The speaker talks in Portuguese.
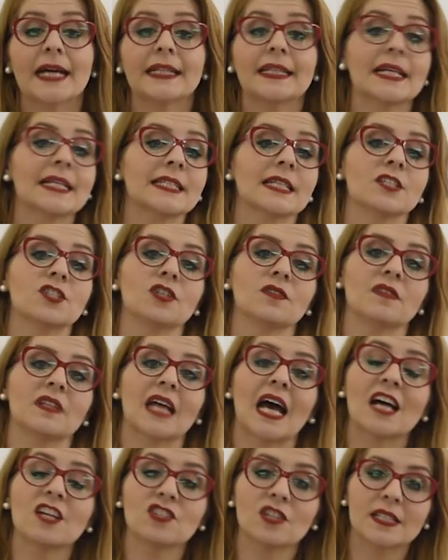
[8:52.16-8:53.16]
Nessa
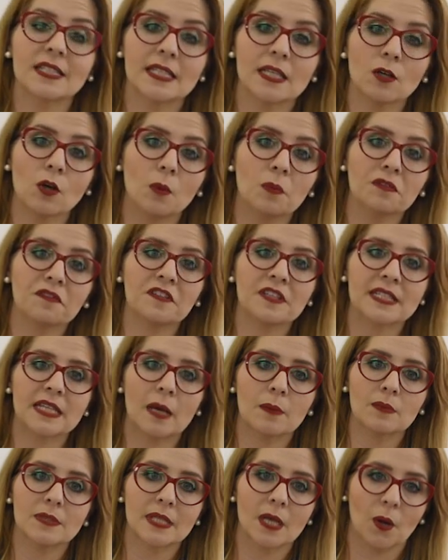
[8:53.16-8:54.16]
atividade, assim como
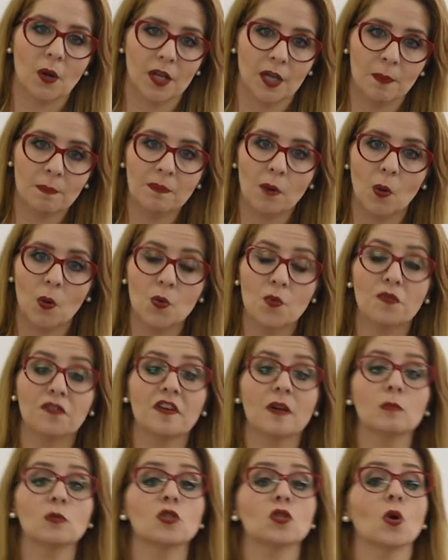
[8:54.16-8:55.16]
fizemos agora há pouco,
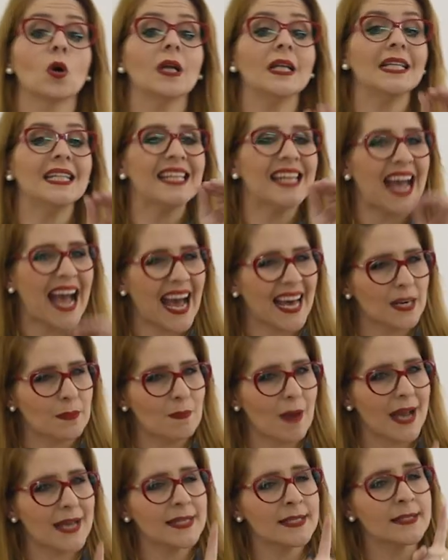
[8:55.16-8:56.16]
vamos olhar
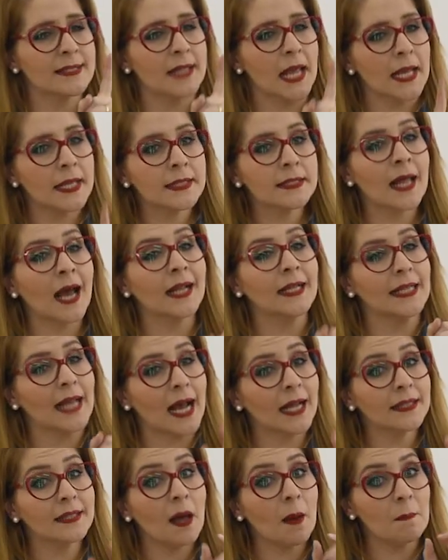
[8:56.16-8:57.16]
mais
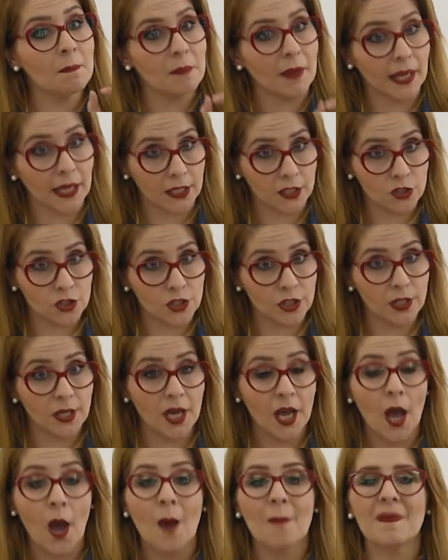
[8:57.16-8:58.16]
detalhadamente
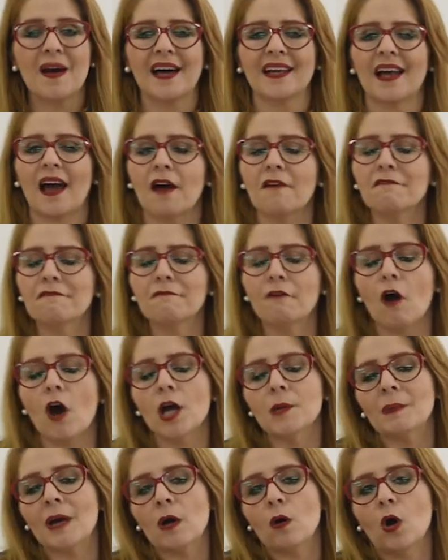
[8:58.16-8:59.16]
para a
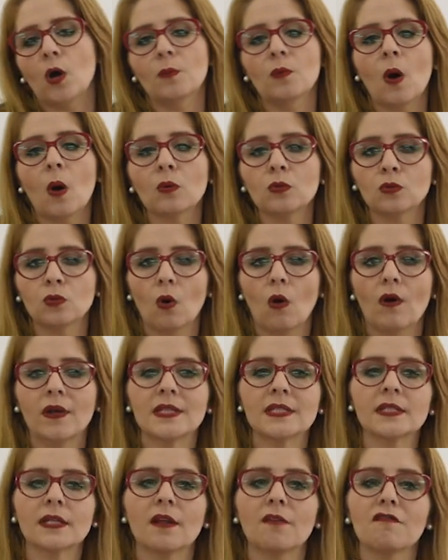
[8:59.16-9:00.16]
forma como o autor
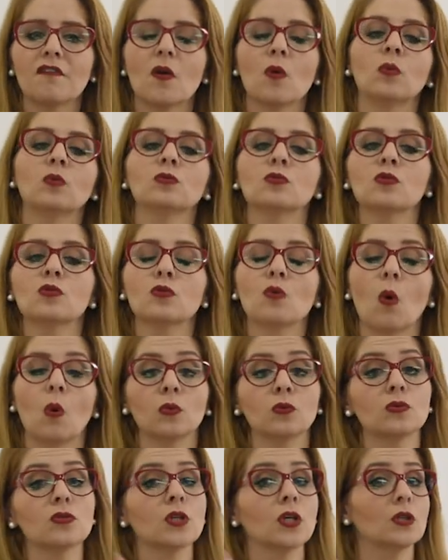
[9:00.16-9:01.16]
escreveu um dos
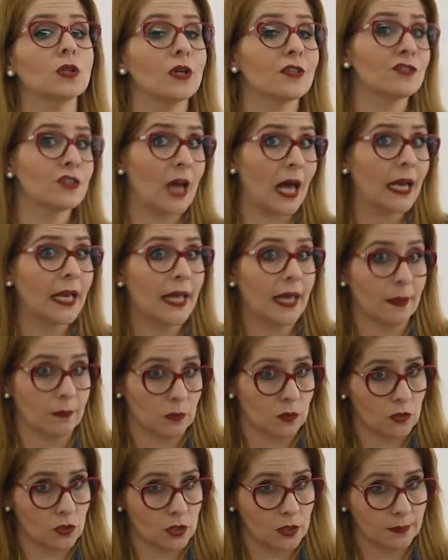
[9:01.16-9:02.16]
contos que nós já
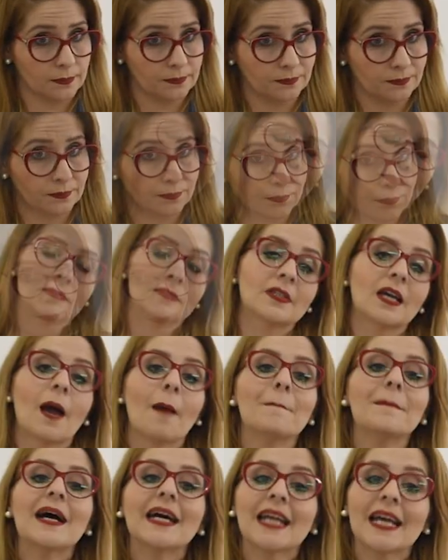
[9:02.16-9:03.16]
lemos.
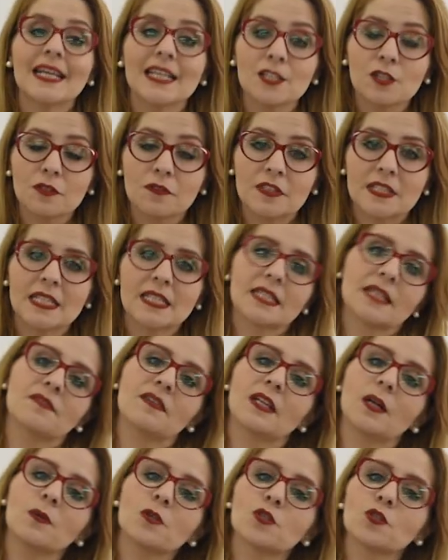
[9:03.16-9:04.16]
Para isso, vocês deverão